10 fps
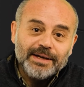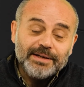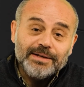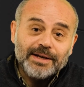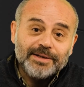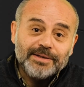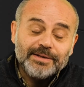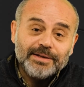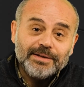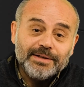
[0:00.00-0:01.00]
İran'ın
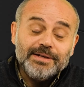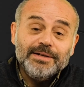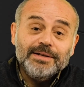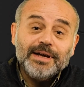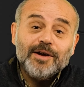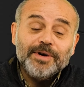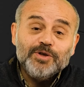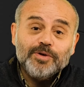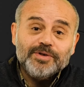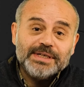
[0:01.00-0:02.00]
İngiltere
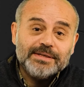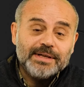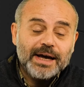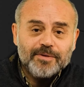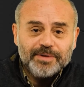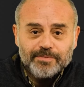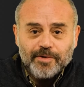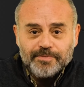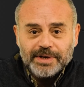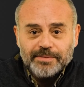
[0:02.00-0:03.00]
maçı öncesinde her biri
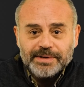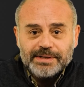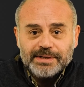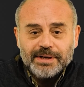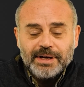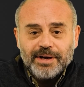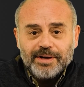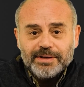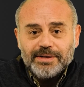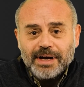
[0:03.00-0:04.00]
bombalaması,
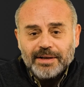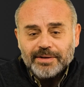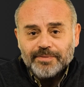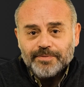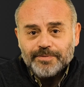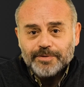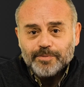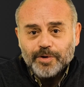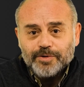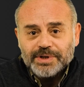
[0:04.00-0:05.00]
İranlı
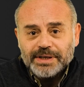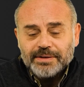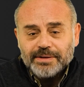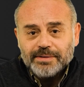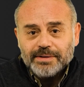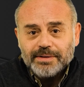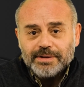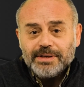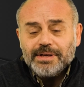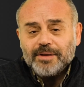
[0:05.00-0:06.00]
futbolcuların
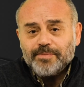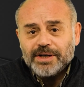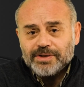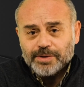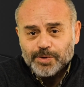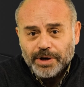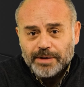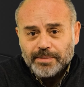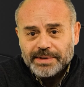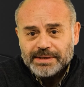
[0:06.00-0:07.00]
İran marşını
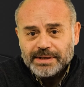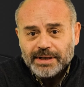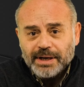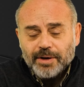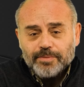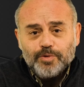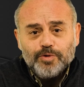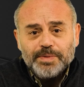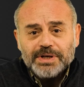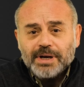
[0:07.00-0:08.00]
söylememesi,
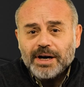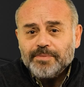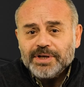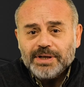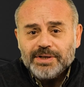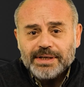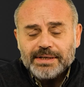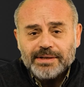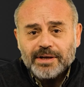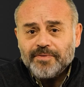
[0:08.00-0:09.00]
büyük bir karmaşa
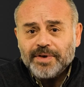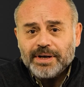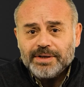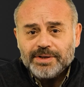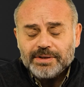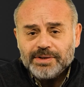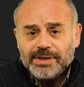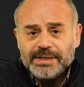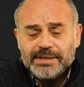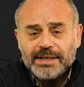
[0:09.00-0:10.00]
içerisinde, kafa karışıklığı
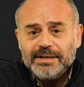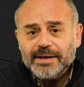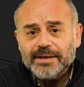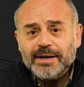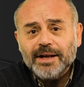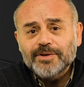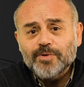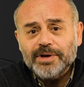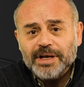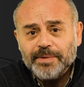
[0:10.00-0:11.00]
içerisinde İngiltere'den 6
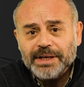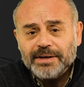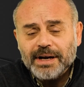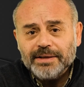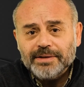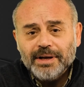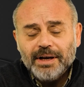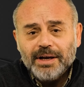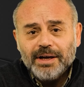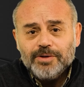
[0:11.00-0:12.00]
gol yemeleri kaldı.
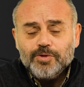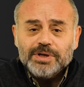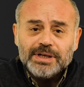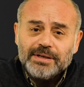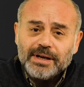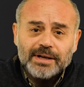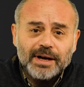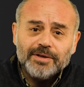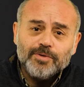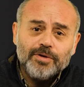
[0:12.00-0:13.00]
Çünkü İngiltere'den
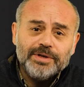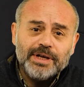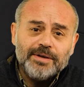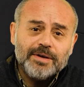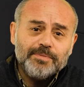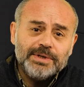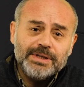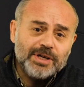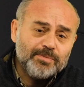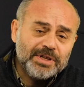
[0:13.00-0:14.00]
6 gol
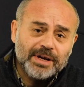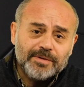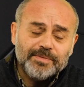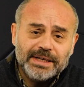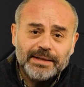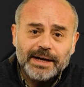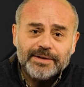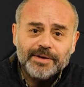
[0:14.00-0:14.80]
yiyecek bir takım değillerdi.